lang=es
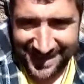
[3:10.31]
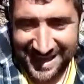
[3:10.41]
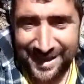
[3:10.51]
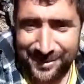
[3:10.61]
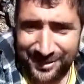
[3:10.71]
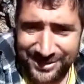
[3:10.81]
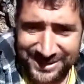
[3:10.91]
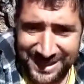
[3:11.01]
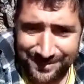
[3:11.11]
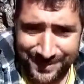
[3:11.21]
He hablado
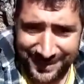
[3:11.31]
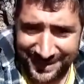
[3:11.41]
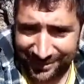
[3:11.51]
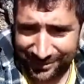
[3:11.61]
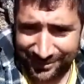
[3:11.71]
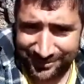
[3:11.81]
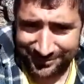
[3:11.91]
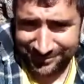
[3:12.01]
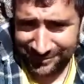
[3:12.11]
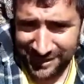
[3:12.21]
siempre, he estado
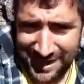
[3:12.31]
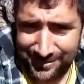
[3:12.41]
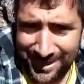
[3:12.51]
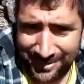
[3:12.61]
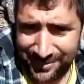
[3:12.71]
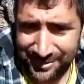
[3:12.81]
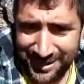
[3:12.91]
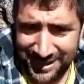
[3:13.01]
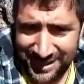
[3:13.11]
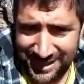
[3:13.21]
con. He hablado,
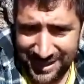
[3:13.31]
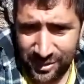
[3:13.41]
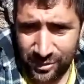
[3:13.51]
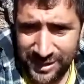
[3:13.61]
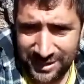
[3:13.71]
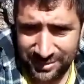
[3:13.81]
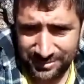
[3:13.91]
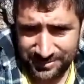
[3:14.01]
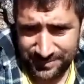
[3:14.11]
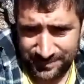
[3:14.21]
he oído
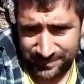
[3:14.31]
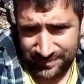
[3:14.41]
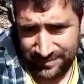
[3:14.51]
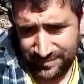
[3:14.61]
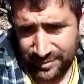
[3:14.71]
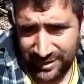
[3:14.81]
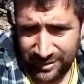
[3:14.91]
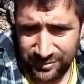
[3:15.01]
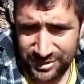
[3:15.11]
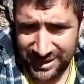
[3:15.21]
porque
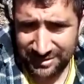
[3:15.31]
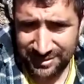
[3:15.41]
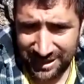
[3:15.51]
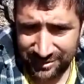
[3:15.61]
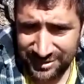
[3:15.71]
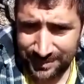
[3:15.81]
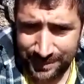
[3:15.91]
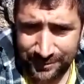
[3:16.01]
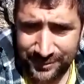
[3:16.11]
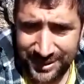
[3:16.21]
escuchar es una cosa,
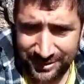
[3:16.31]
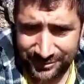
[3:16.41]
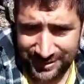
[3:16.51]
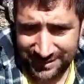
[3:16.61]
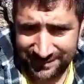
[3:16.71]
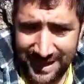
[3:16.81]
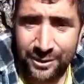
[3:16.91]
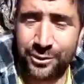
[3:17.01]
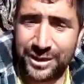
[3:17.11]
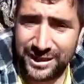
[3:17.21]
pero ir es otra. A
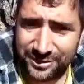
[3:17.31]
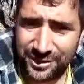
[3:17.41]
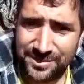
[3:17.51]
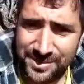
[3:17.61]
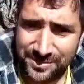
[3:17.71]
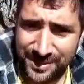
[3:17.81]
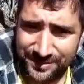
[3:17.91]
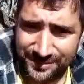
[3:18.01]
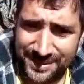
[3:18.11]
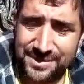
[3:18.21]
los ricos de mi
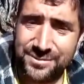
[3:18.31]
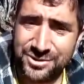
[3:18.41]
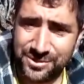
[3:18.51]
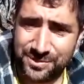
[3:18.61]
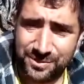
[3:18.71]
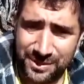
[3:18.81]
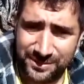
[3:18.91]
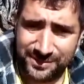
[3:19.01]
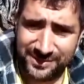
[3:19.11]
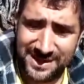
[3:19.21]
pueblo y de muchos
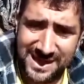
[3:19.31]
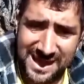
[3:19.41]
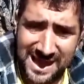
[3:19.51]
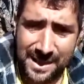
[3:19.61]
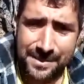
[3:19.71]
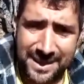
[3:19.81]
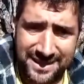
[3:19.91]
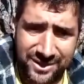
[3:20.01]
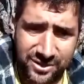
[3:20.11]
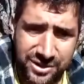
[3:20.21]
pueblos. A
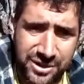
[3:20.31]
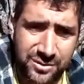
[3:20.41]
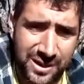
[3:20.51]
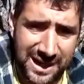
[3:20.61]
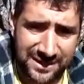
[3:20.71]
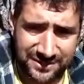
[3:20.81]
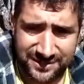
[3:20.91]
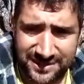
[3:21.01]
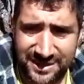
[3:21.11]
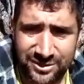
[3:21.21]
médicos, cirujanos,
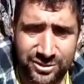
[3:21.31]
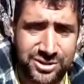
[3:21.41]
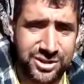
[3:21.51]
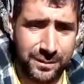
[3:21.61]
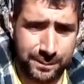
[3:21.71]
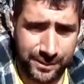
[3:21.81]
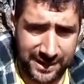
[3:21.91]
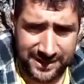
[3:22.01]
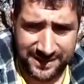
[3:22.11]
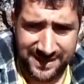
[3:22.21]
de todos los sitios por
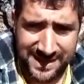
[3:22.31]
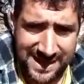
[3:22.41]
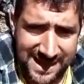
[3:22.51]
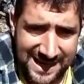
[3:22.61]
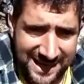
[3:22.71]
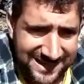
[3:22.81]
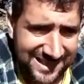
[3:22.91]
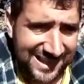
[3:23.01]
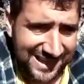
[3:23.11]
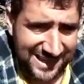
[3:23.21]
ahí.
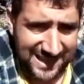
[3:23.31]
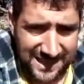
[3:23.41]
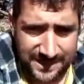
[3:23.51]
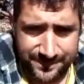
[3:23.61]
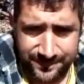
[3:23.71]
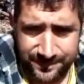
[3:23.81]
Gente rica.